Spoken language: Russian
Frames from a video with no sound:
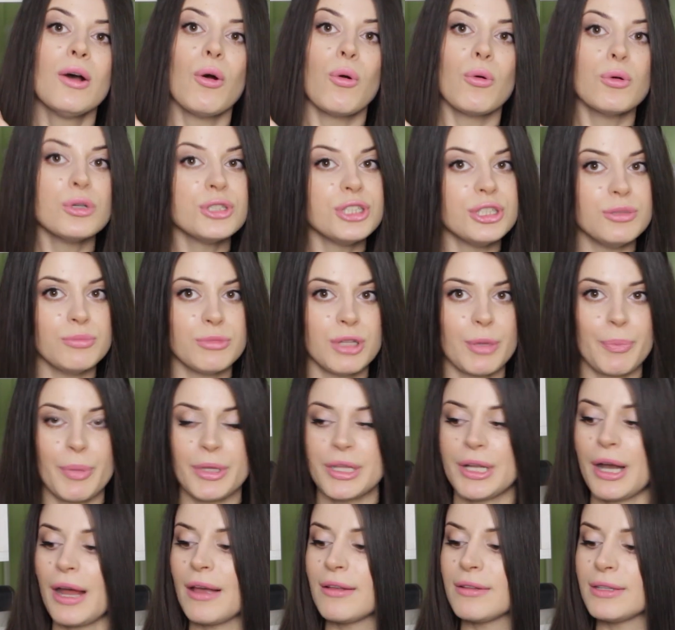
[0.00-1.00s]
Очень мне
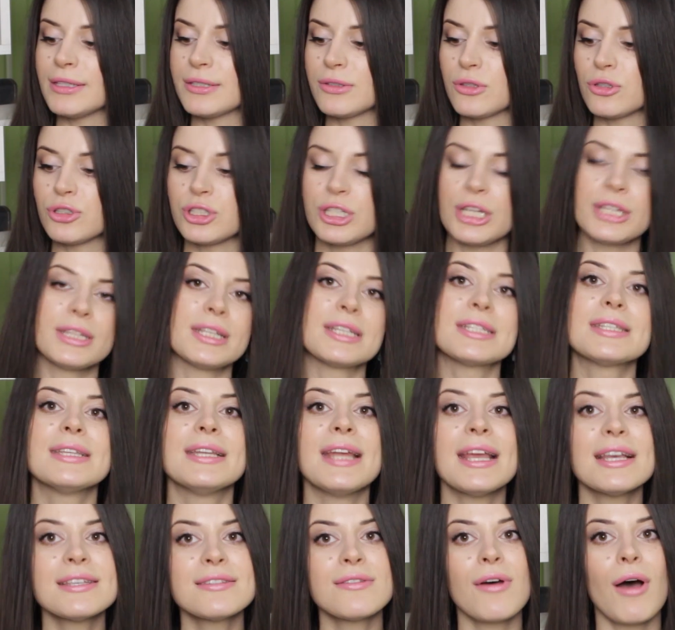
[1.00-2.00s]
понравилось тоже это
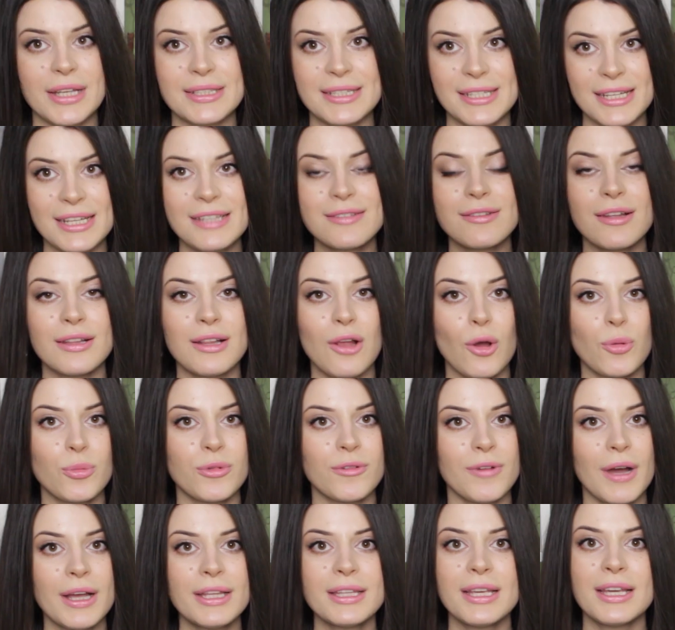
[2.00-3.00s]
средство. От средства для
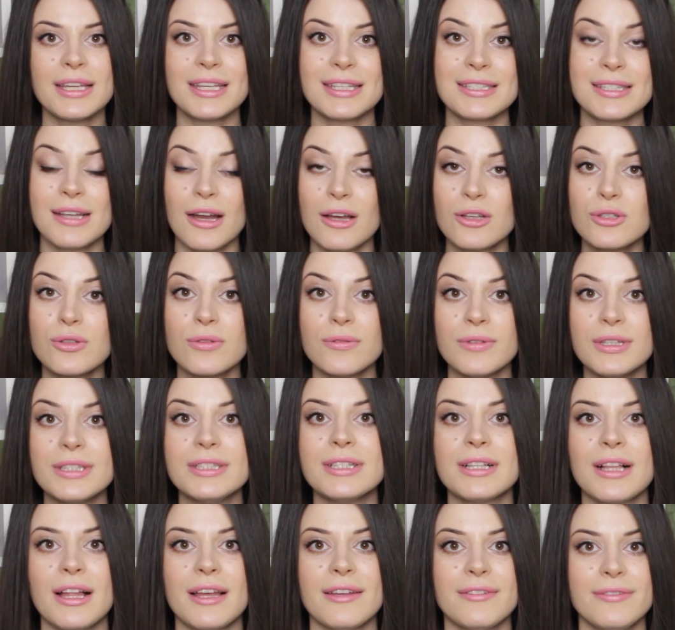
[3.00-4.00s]
умывания я сразу
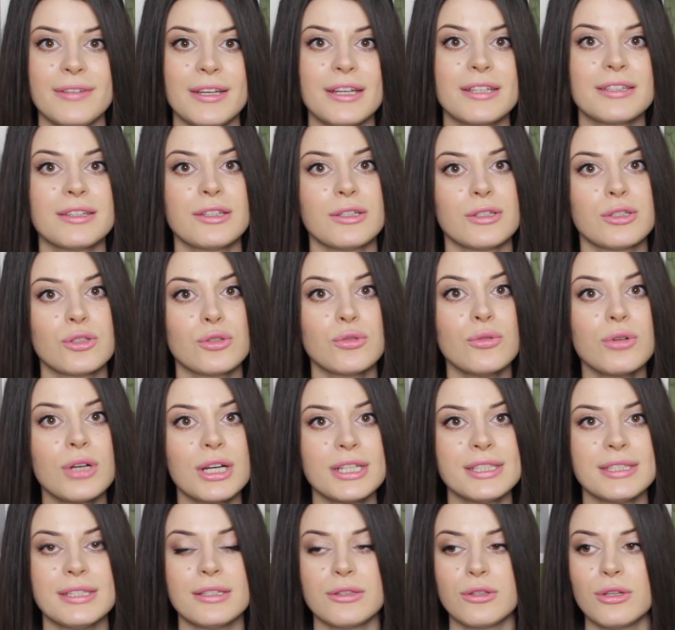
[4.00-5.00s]
видела эффект
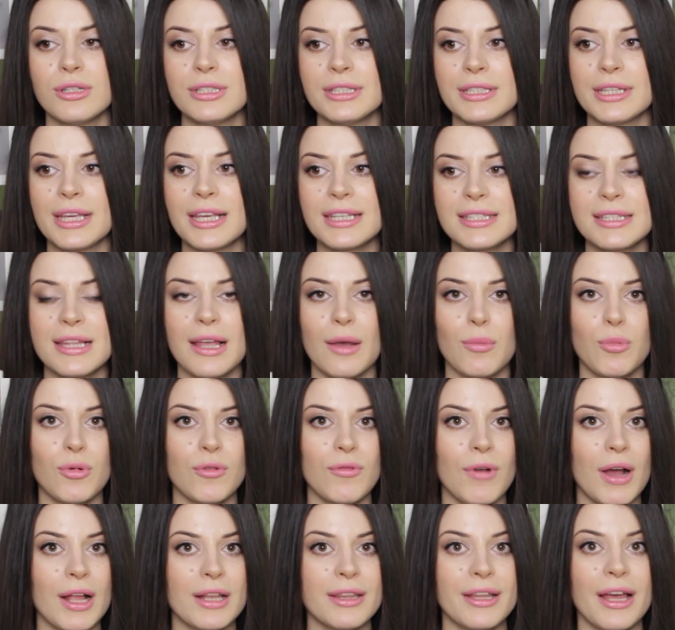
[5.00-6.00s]
сухости, то есть если я
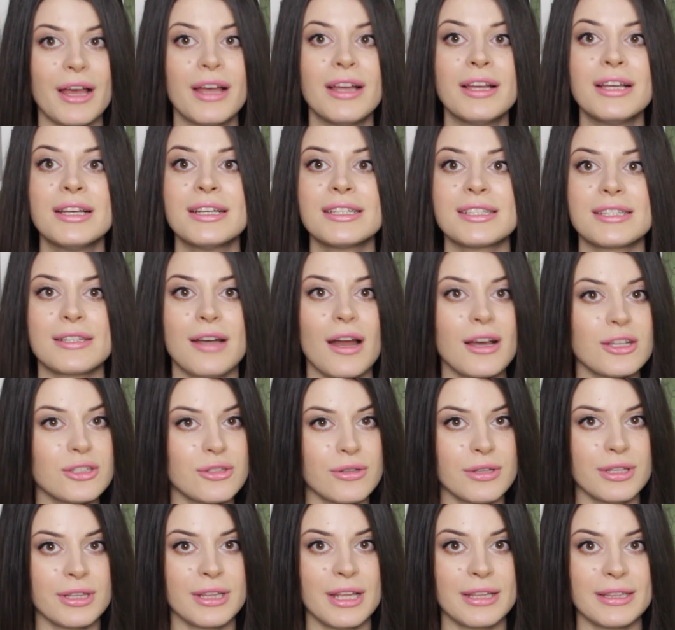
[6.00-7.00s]
буквально
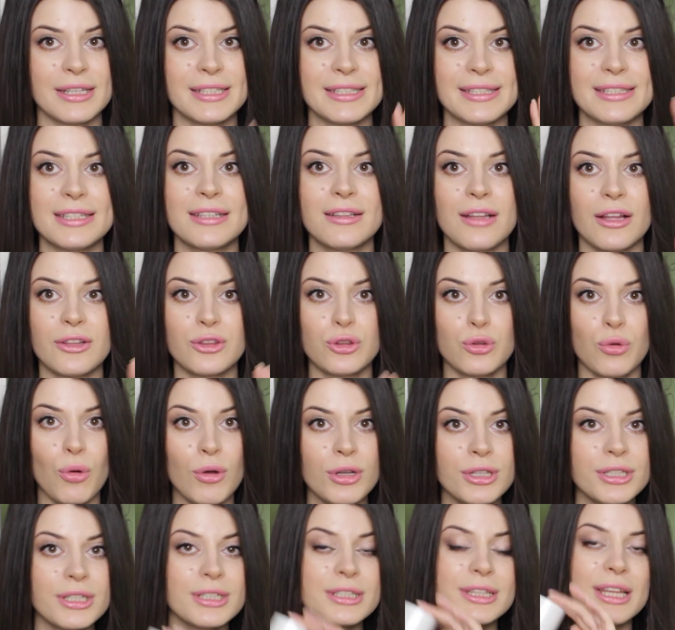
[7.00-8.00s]
сразу не наносила
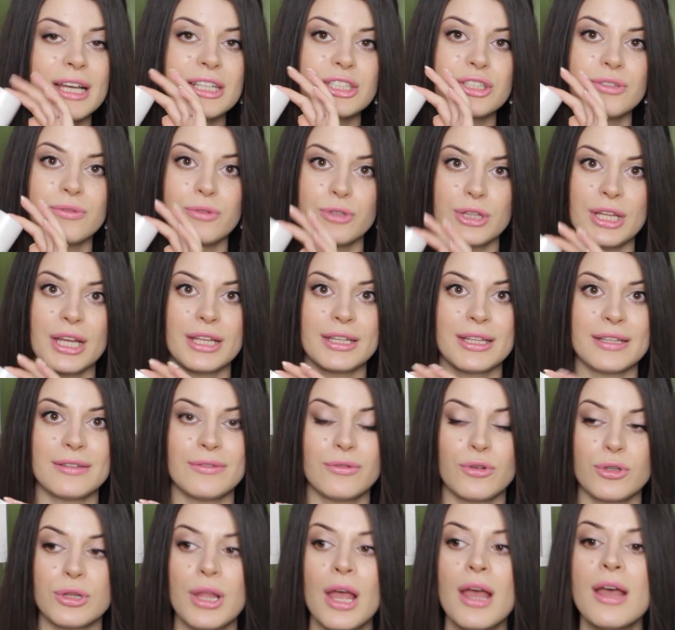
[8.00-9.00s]
тоник, даже вот
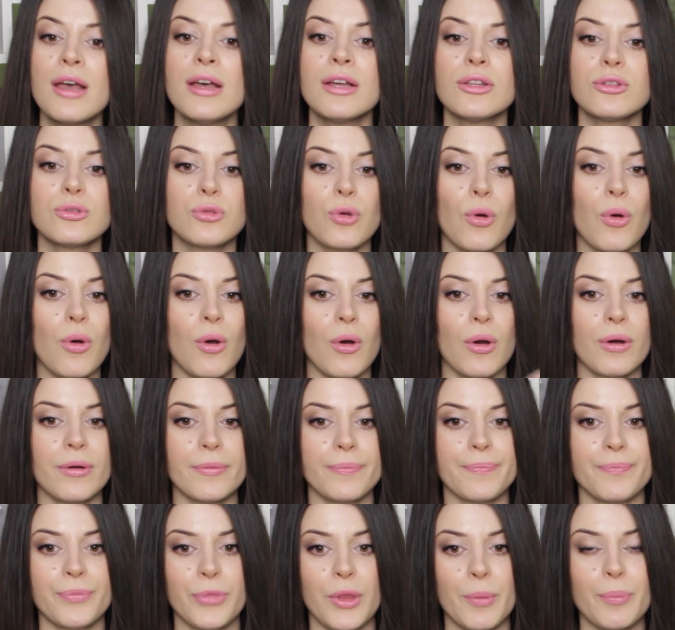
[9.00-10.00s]
этот вот, то
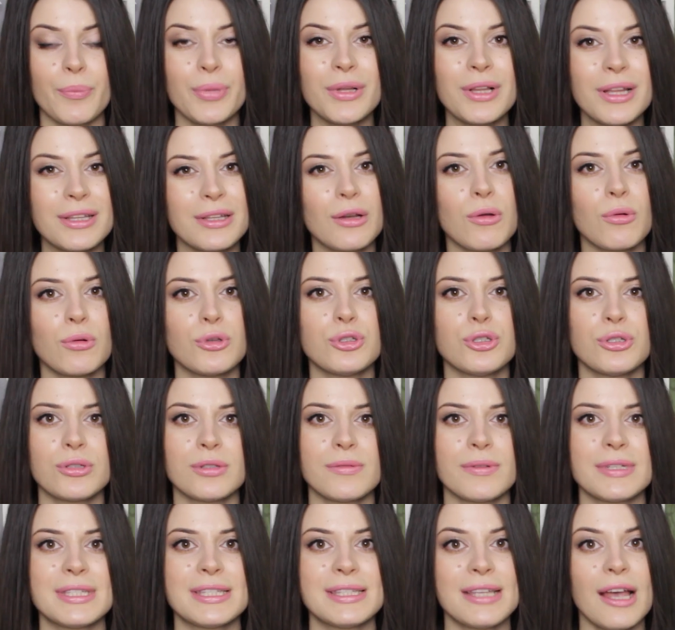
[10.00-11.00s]
было такое
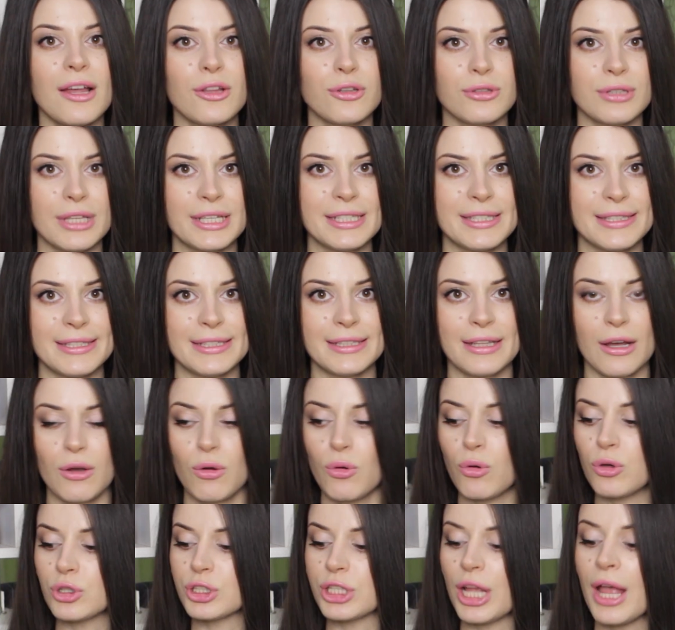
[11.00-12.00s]
чувство стянутости на
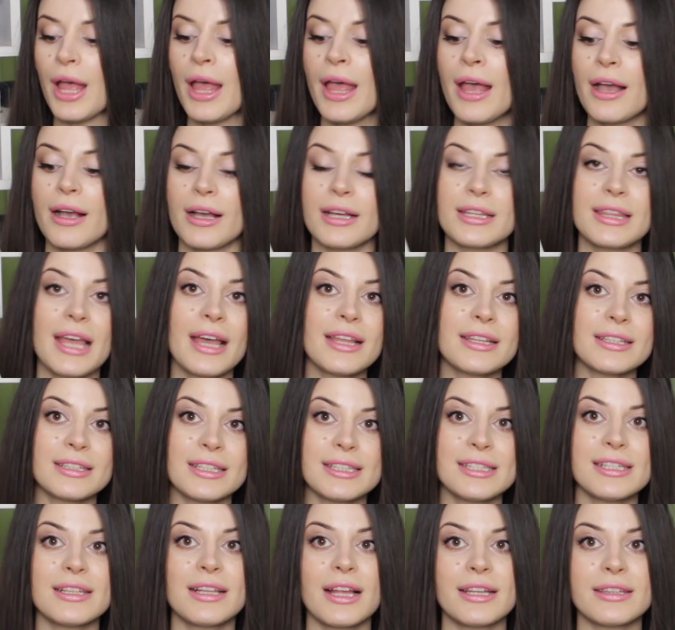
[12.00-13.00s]
коже. Когда я
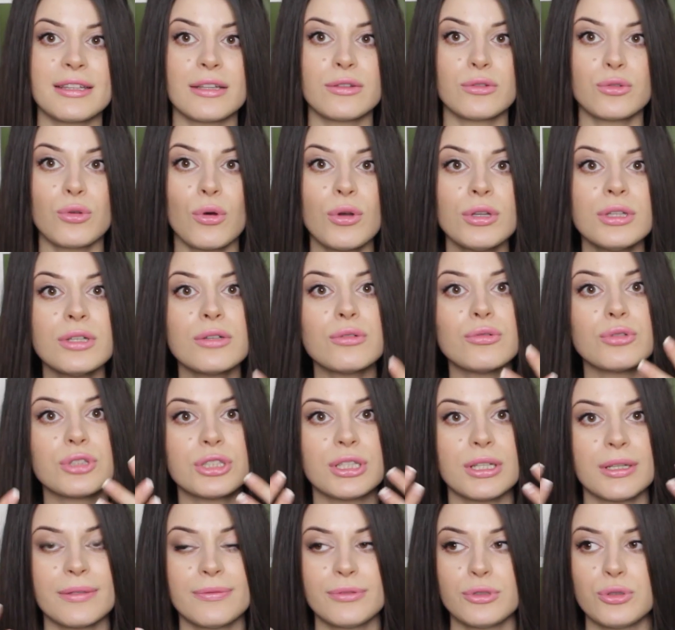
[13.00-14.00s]
наносила этот тоник,
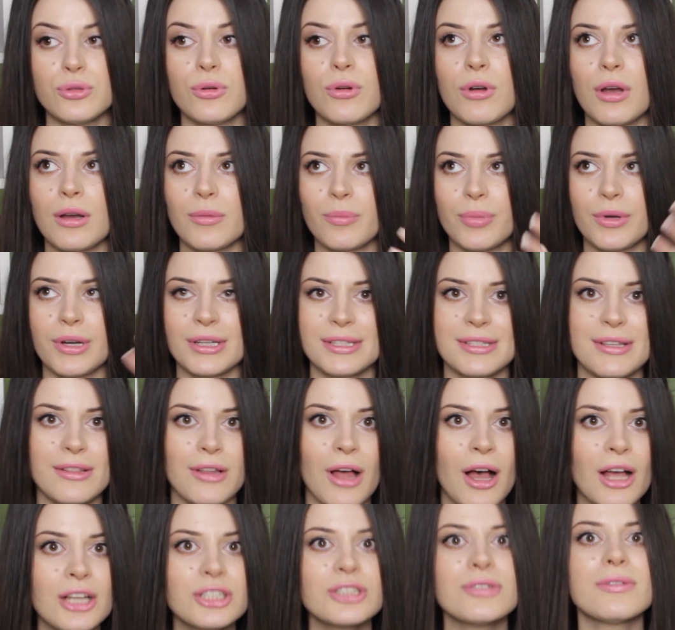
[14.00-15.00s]
уже все как бы
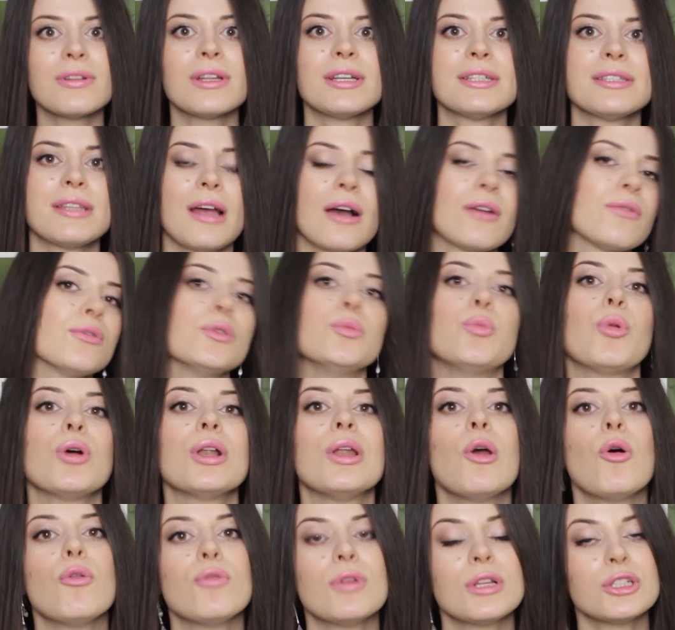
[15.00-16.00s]
разглаживалось, так вот
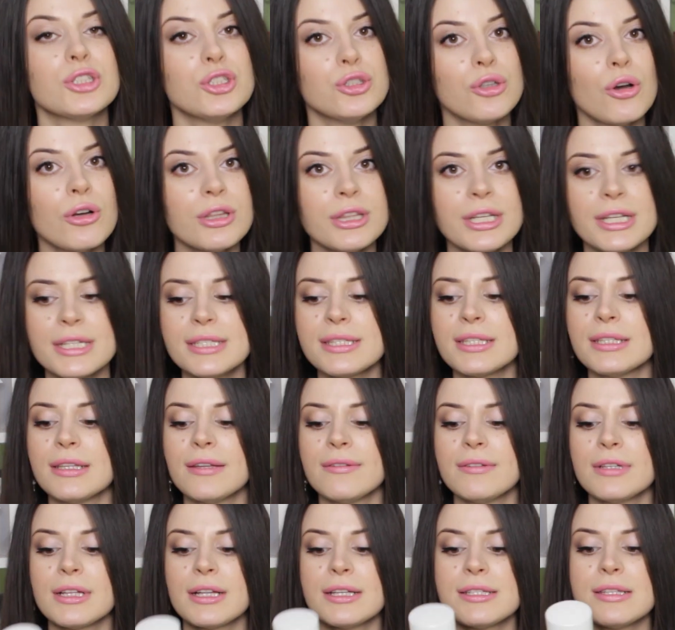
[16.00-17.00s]
более увлажненное
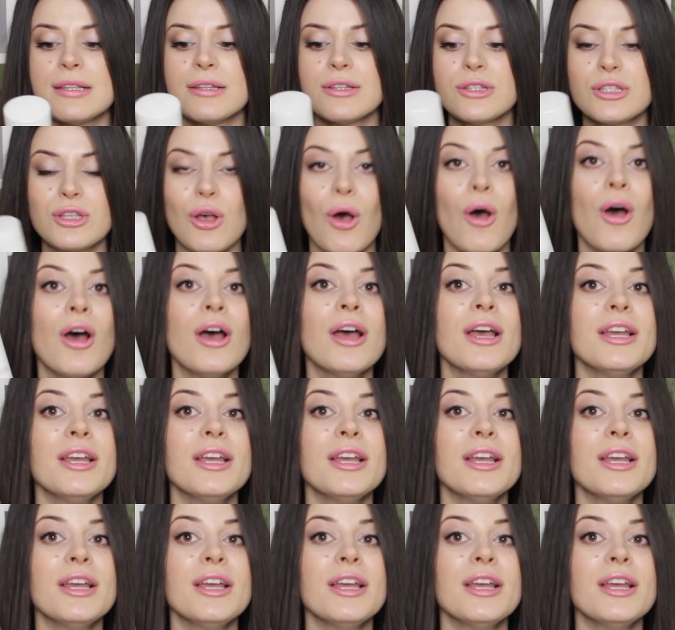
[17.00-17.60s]
становилось лицо.